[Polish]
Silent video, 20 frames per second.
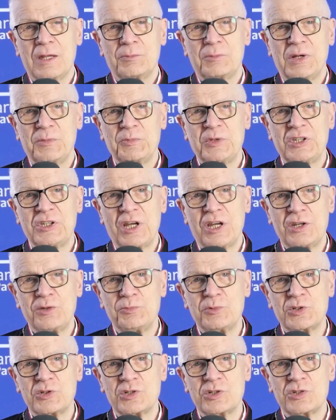
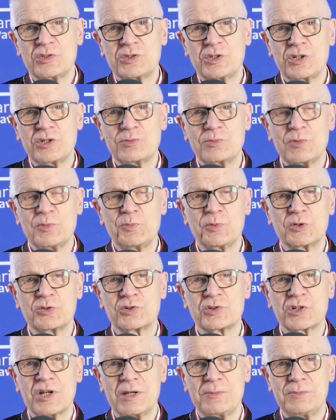Pamiętajmy, że jesteśmy
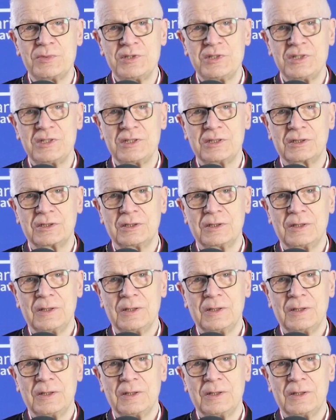potrzebni.